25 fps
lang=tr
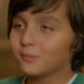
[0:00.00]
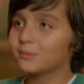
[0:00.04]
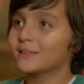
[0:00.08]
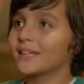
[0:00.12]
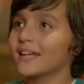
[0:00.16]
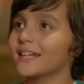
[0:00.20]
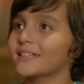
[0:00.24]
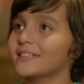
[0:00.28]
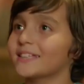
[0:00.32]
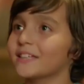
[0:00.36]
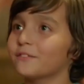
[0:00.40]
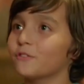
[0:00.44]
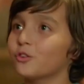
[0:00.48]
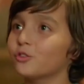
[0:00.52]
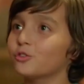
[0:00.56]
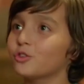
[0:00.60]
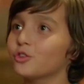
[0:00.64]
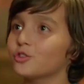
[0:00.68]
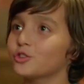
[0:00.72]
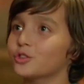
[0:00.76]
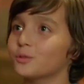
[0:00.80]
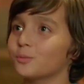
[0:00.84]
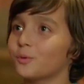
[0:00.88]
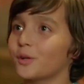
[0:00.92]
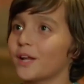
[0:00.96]
sen seviyorsun diye
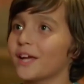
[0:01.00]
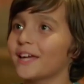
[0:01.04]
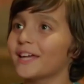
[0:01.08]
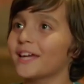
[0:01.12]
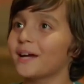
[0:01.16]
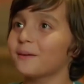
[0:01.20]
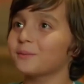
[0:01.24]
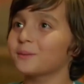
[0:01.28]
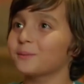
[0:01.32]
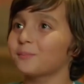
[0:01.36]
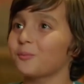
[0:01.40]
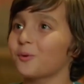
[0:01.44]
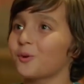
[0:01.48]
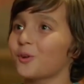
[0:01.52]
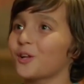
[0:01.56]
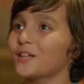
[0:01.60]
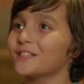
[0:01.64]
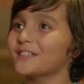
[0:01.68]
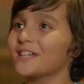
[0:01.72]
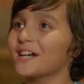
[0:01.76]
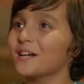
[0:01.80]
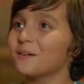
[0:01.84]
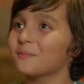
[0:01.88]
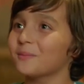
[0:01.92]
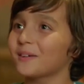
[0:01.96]
su böreği yaptı Poyraz
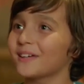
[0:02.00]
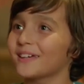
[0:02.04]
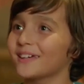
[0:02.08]
abi.